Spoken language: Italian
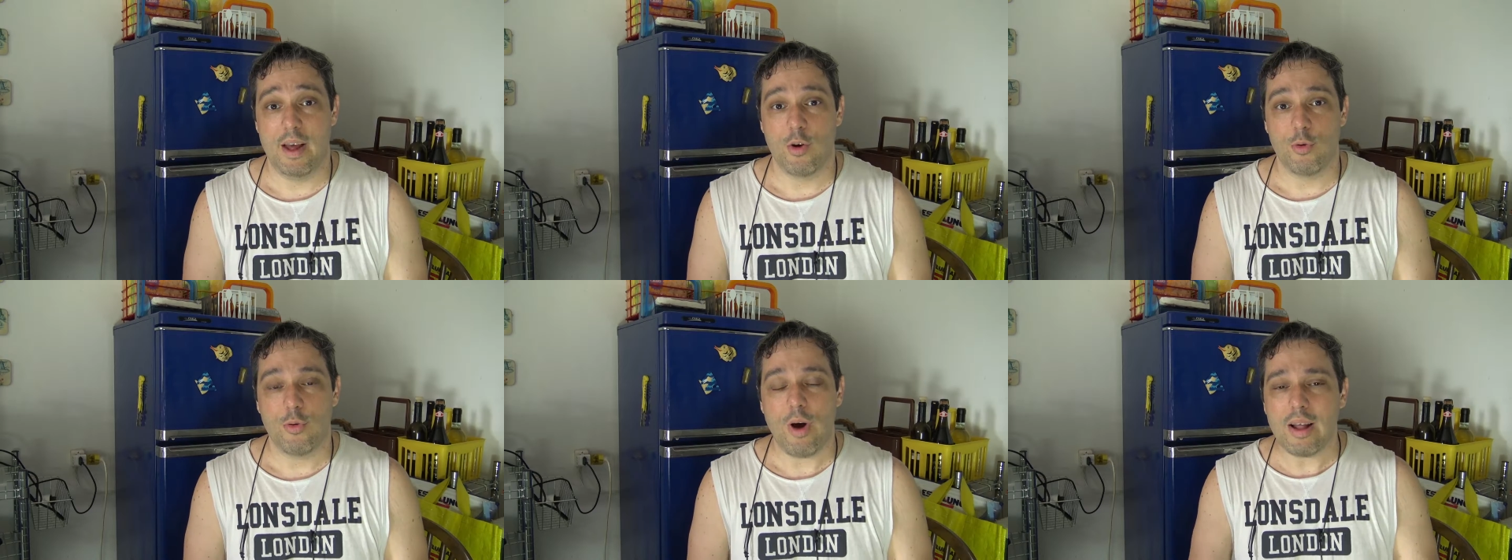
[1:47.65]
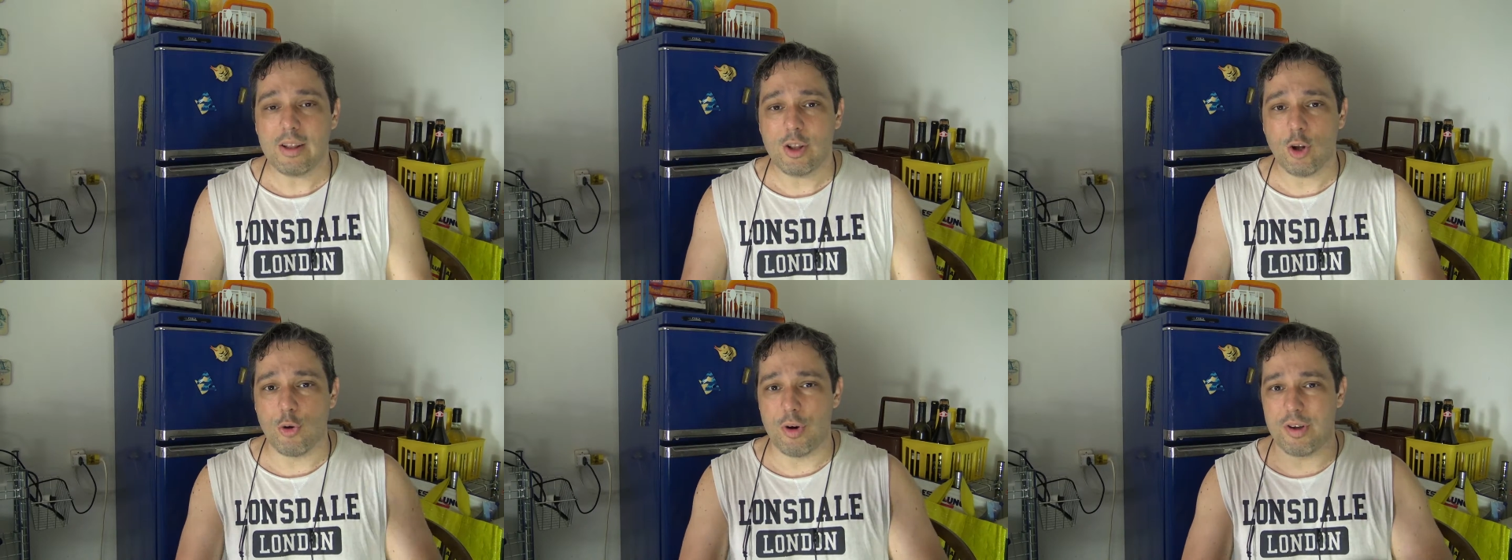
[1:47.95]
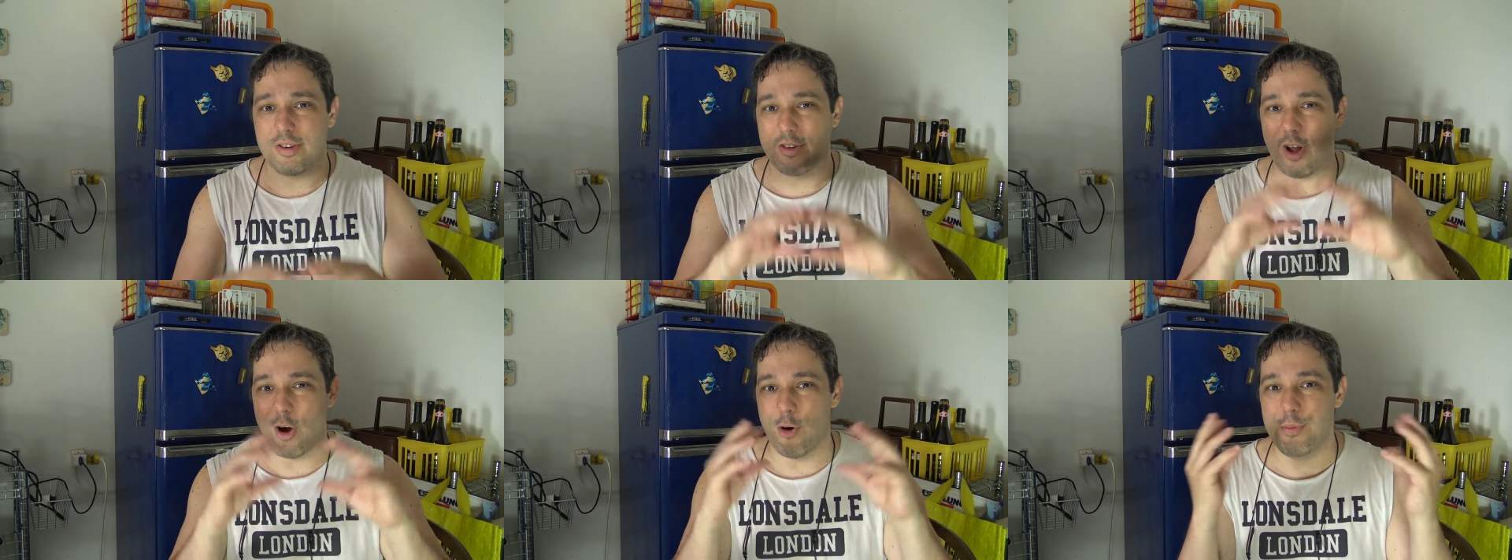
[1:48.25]
Quando
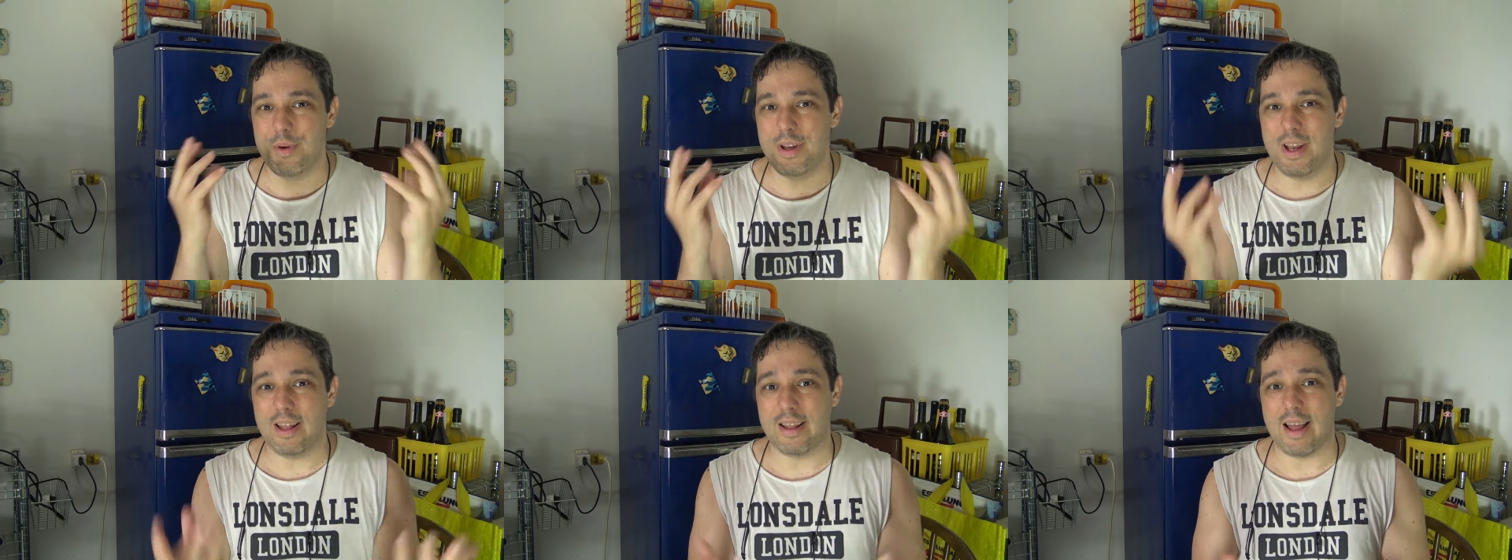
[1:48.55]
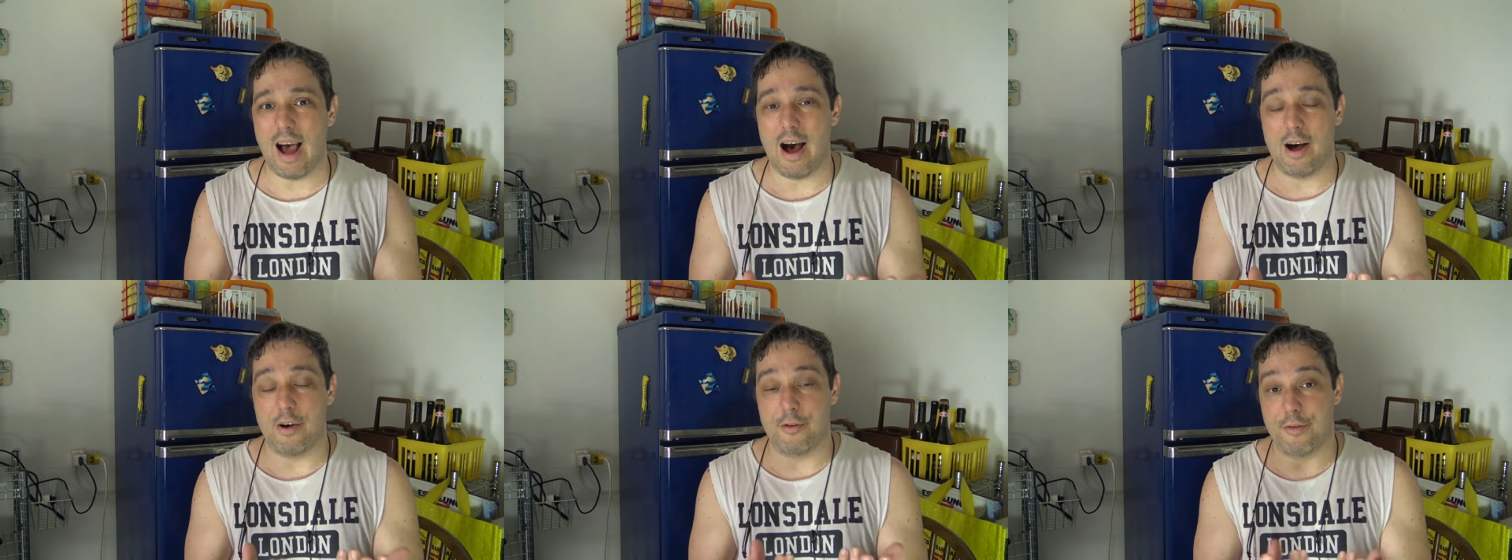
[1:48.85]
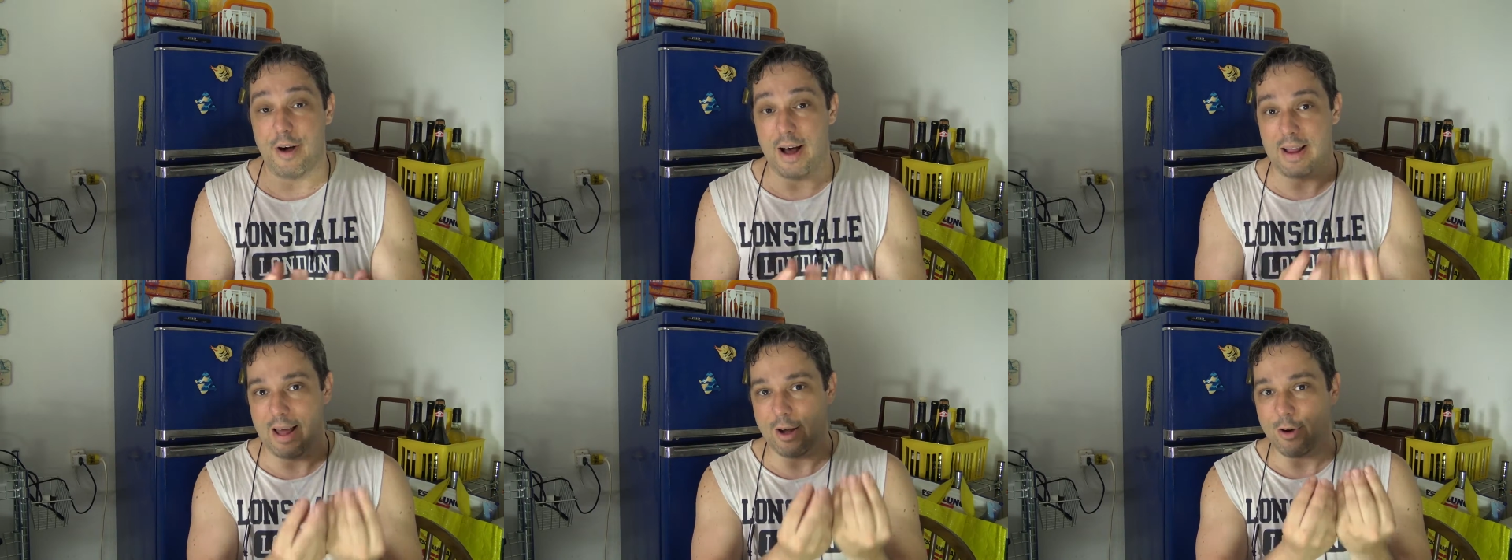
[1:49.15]
questa umidità
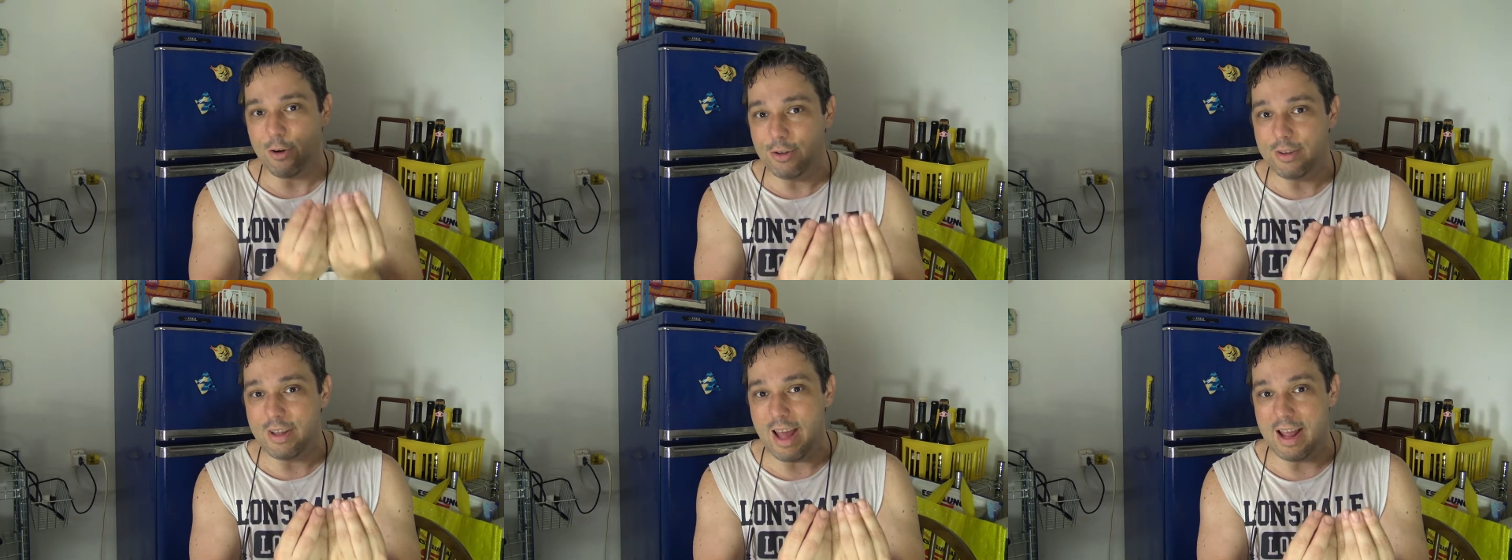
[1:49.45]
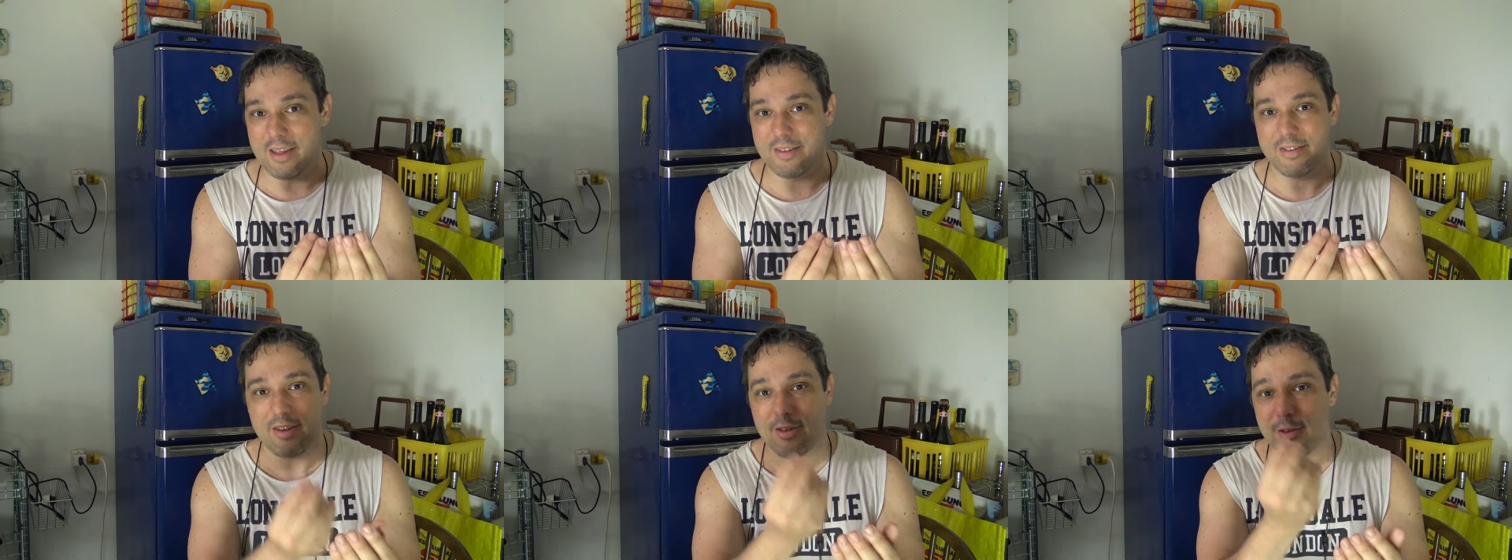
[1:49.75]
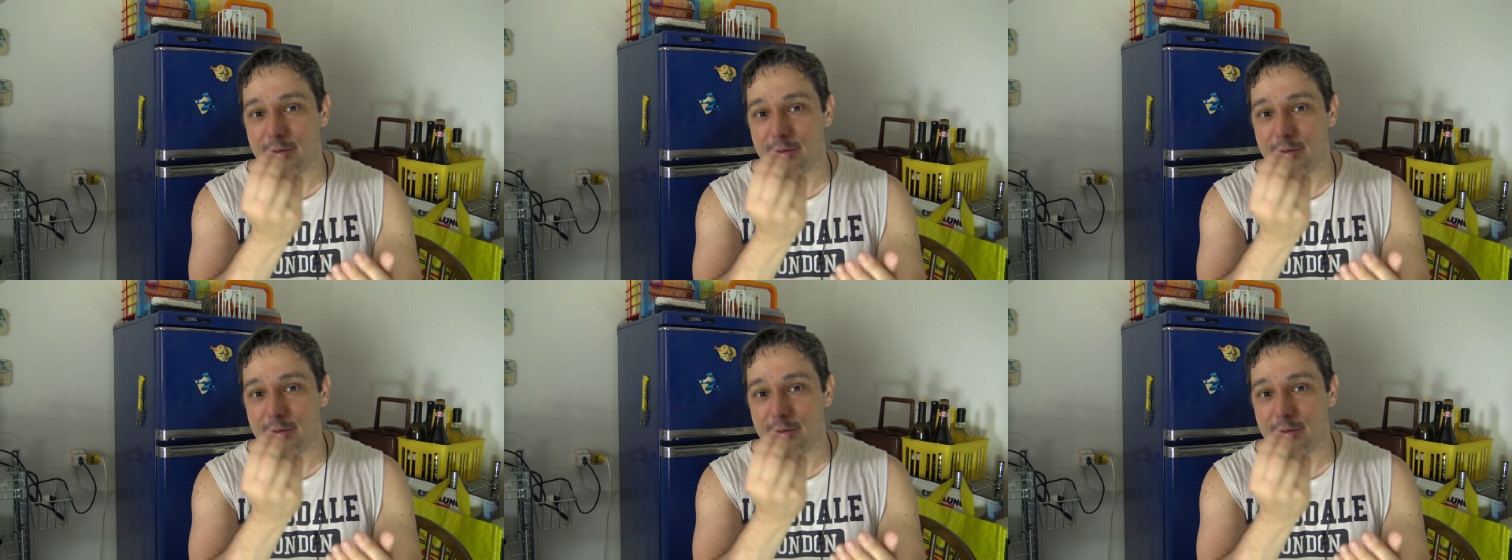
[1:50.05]
fa la condensa